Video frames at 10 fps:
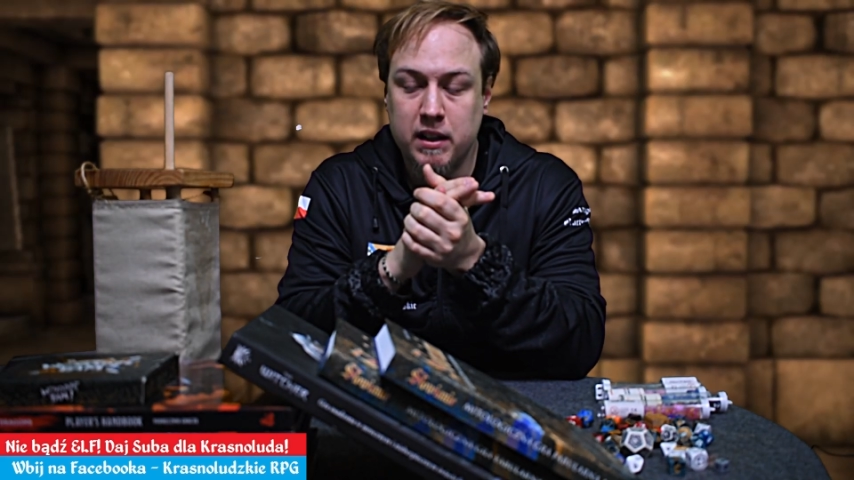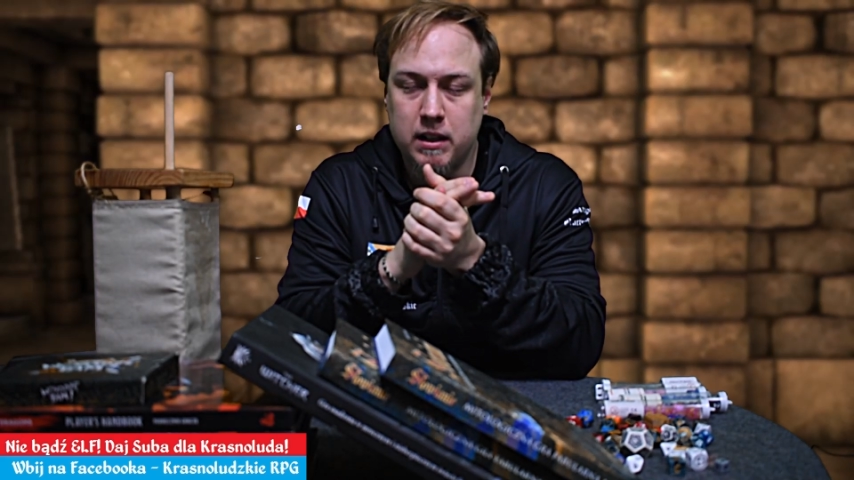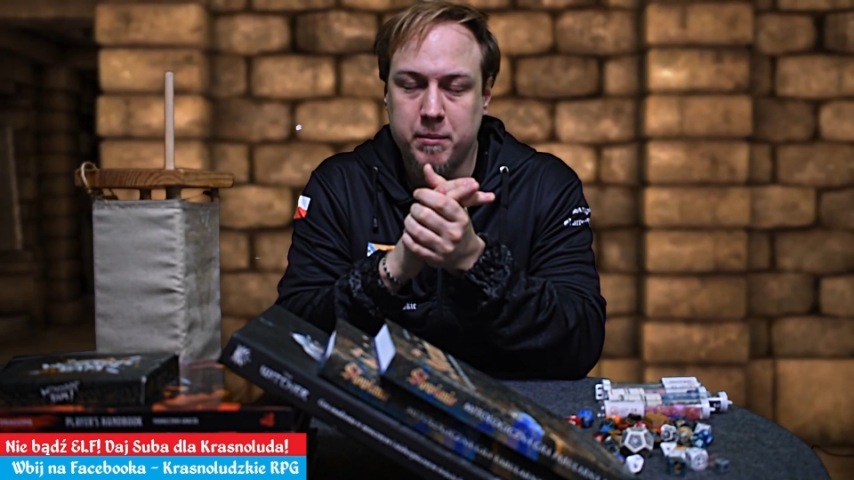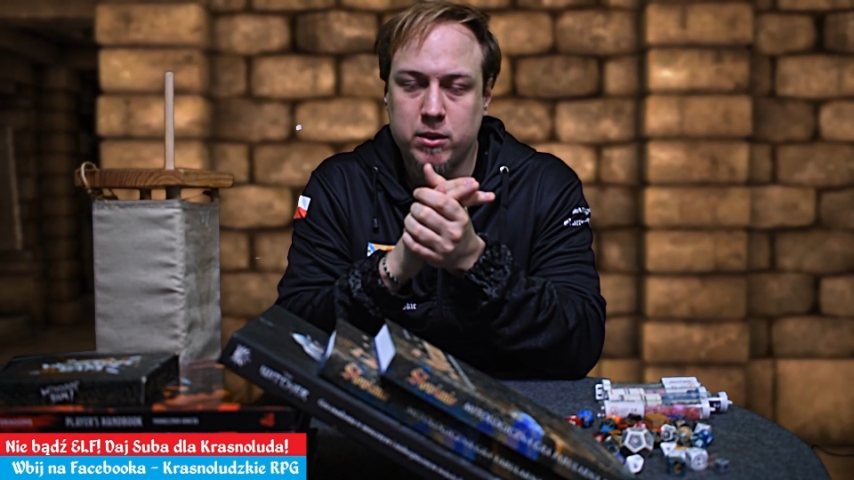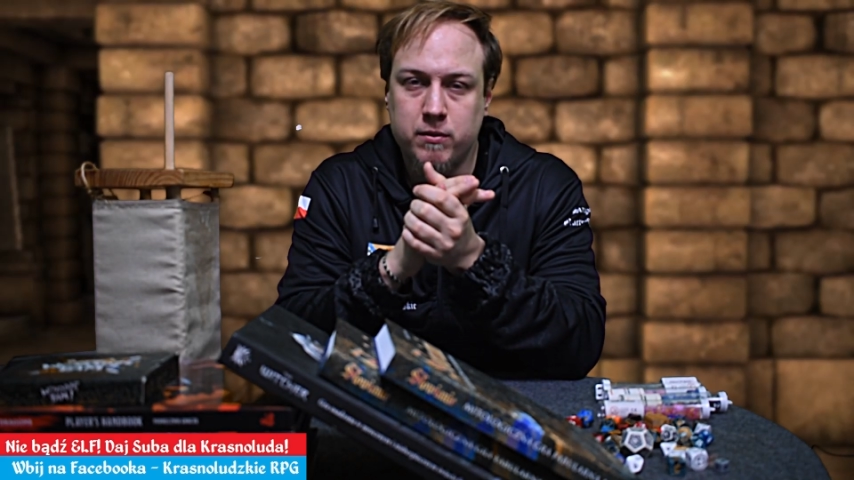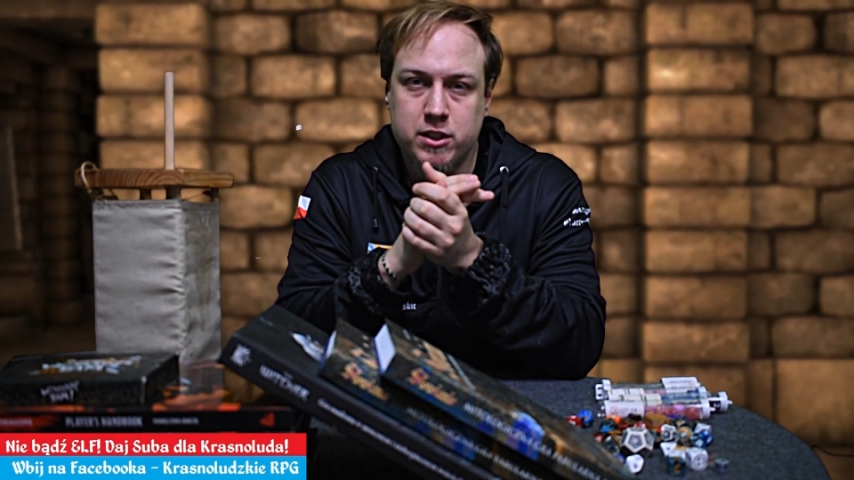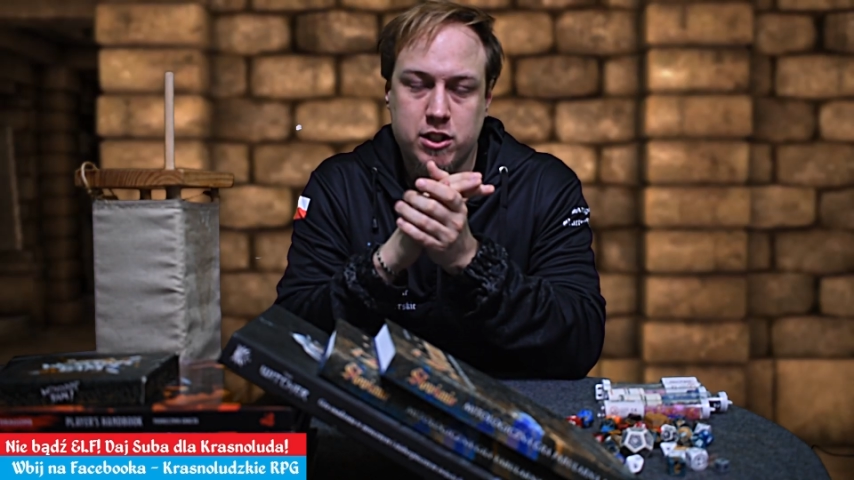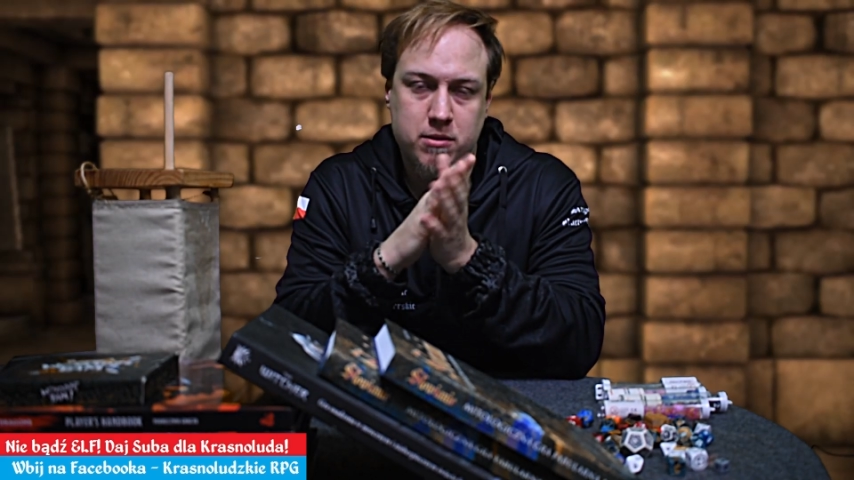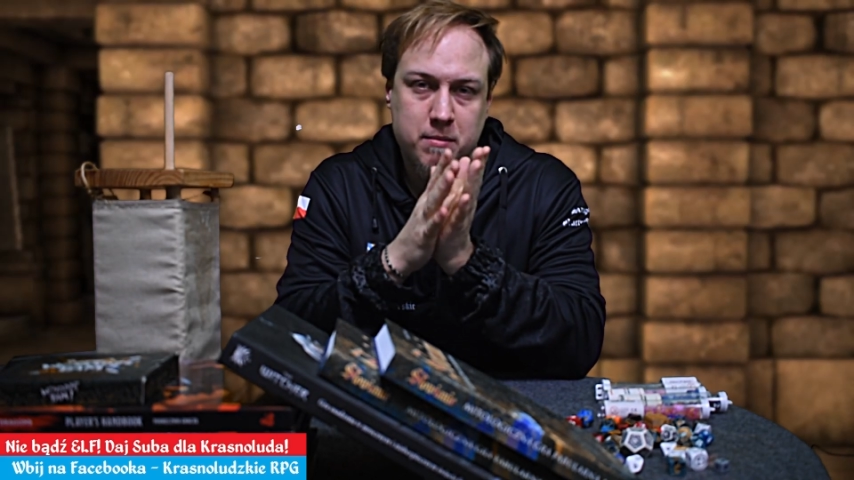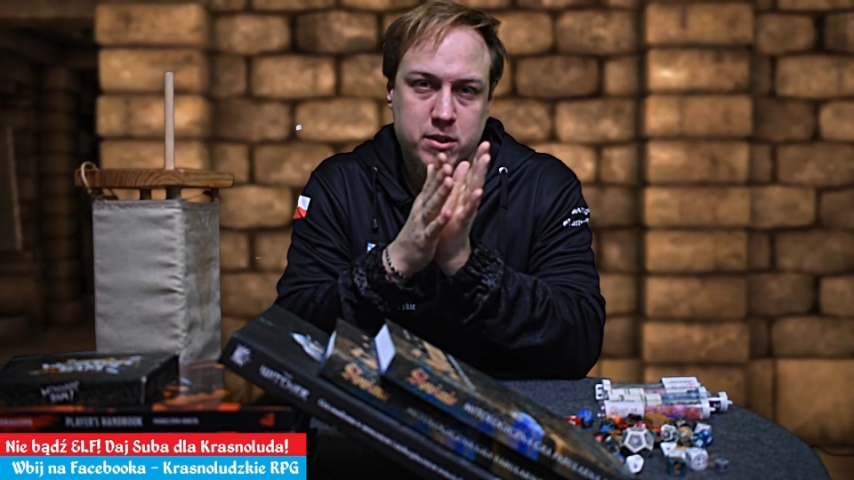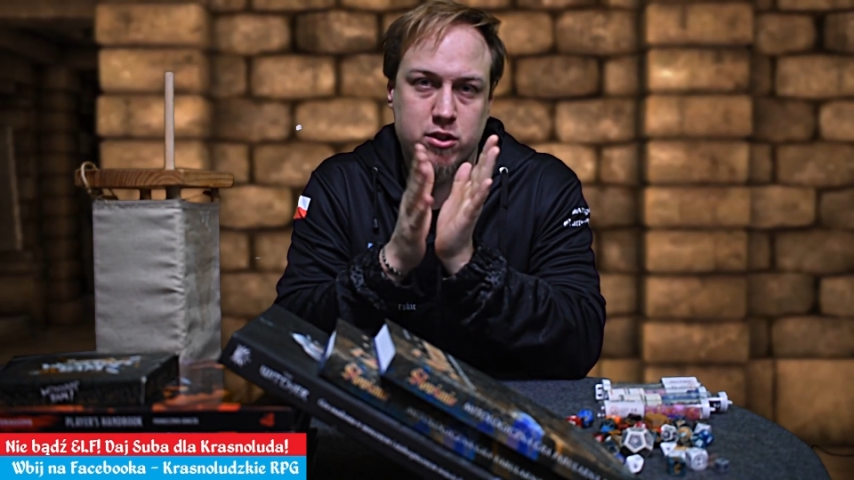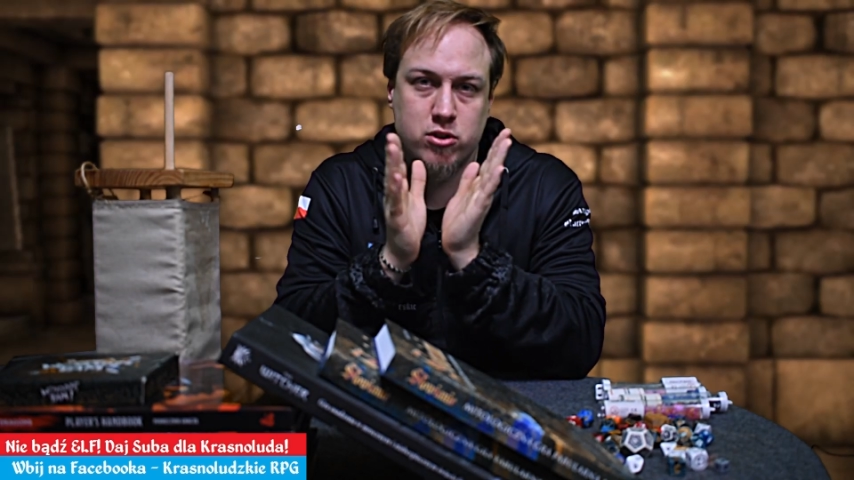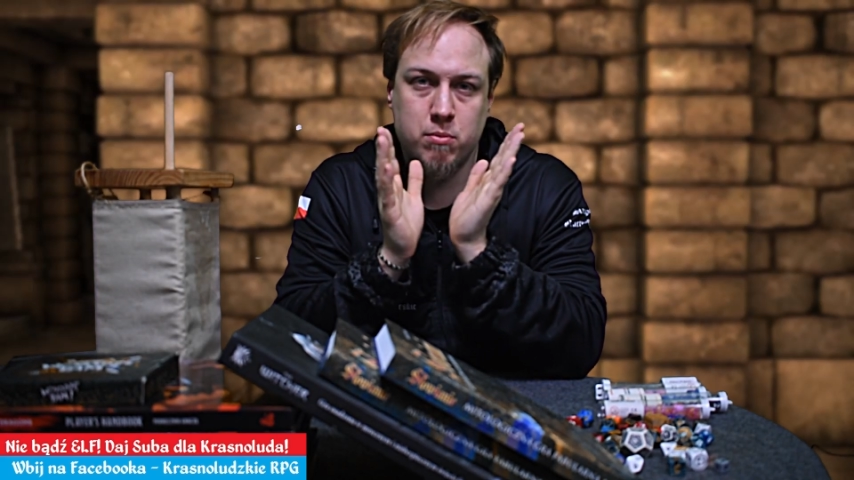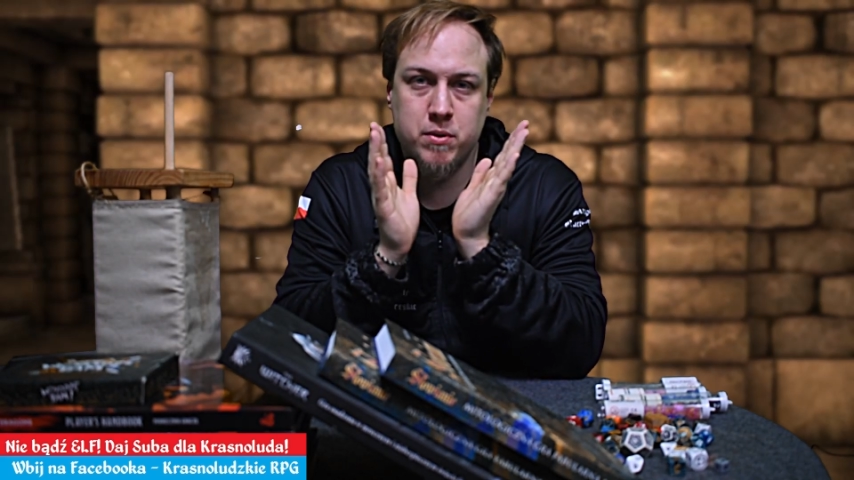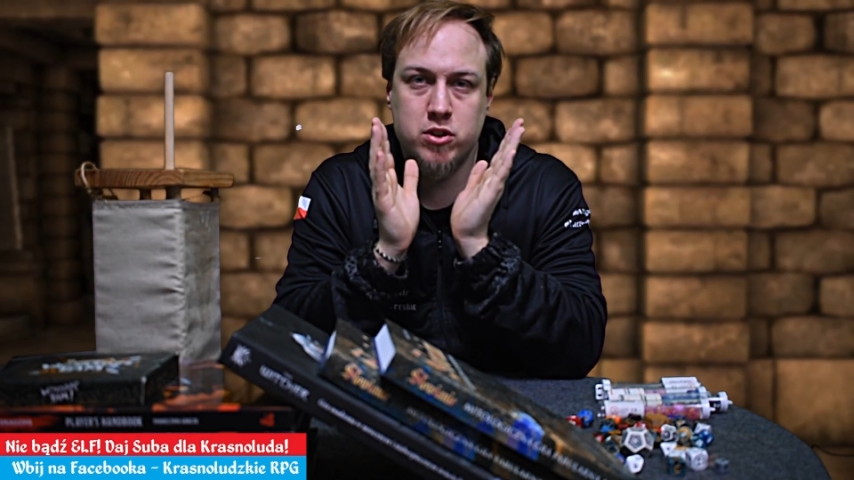a mianowicie trzeba będzie
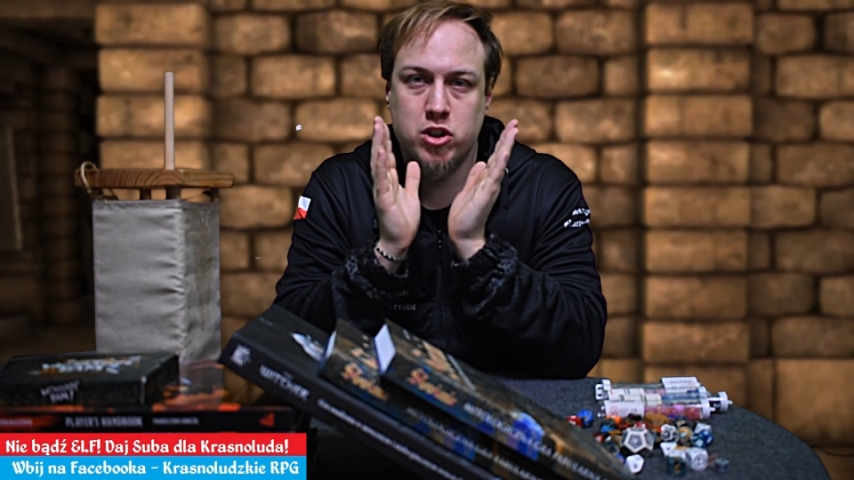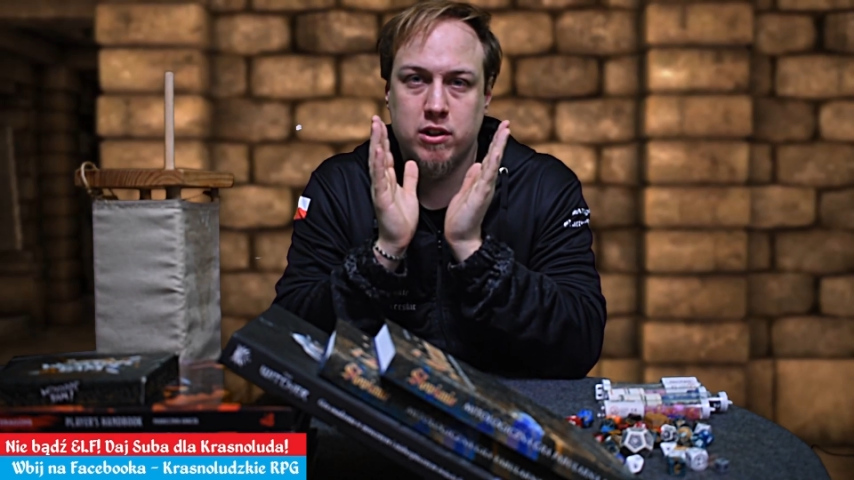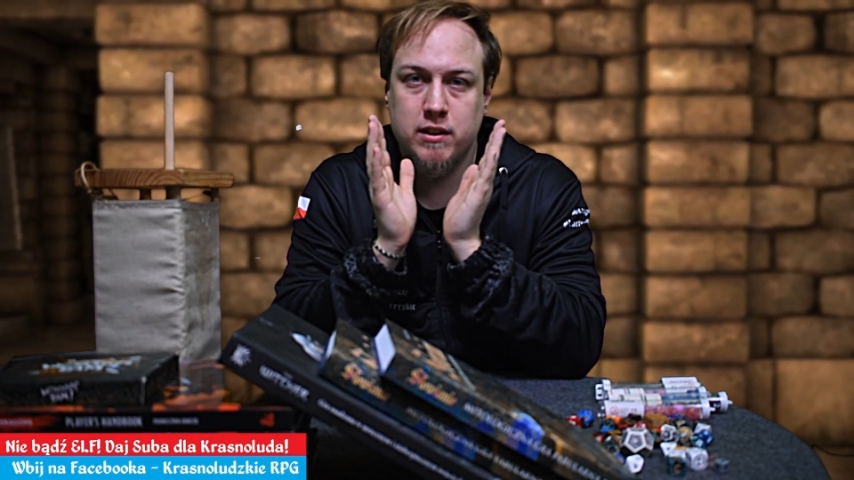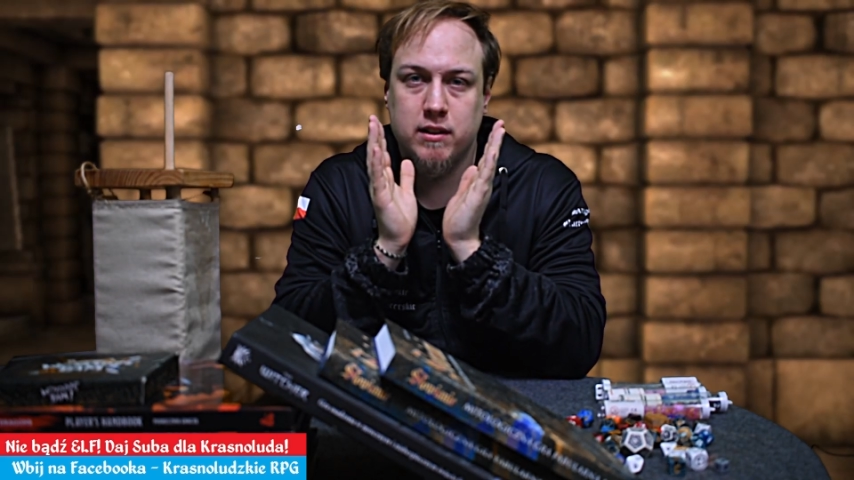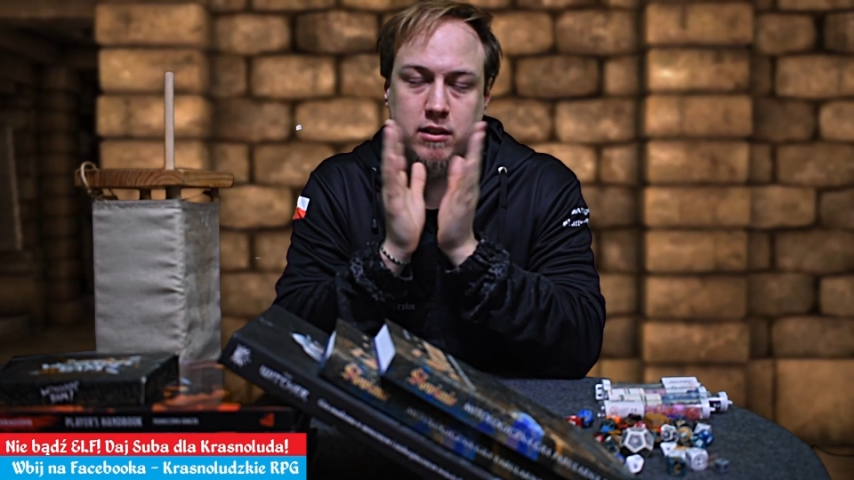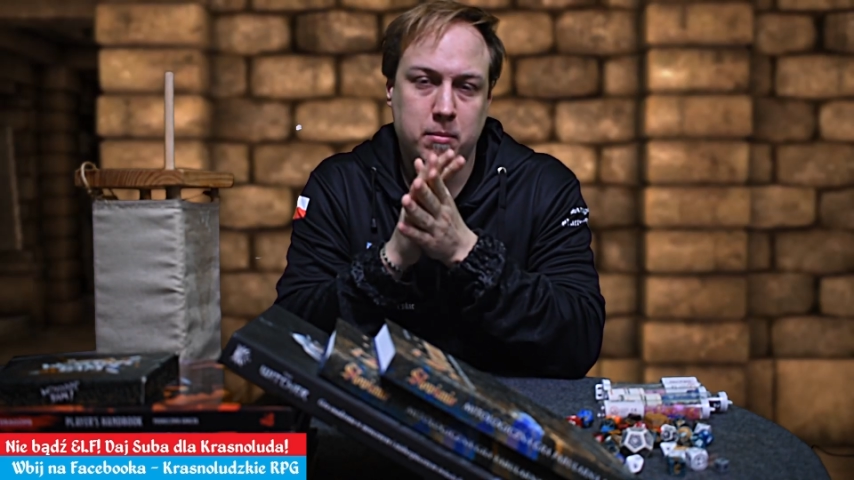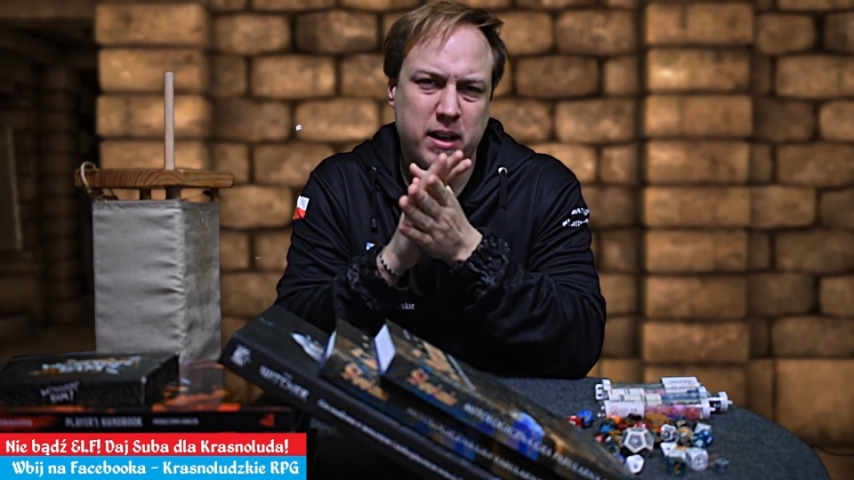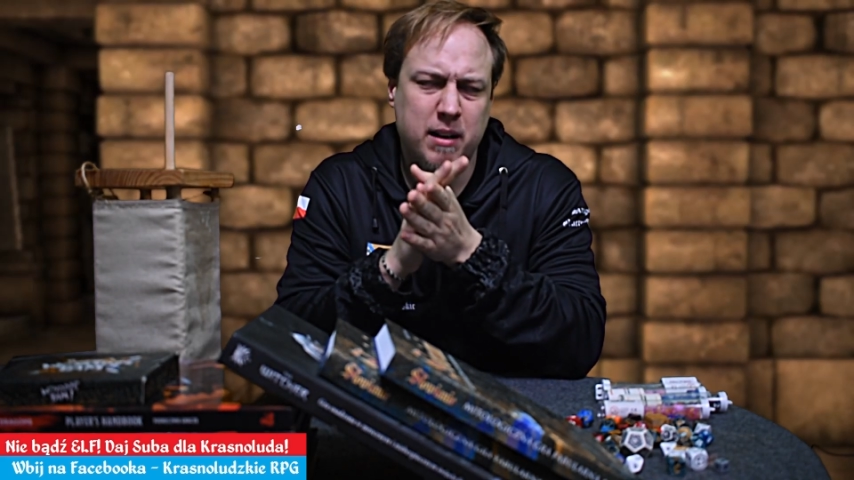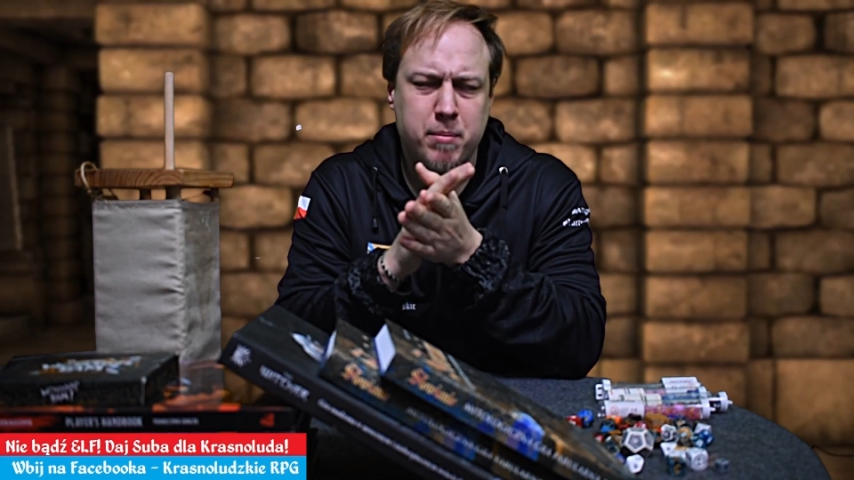zrobić tabelę.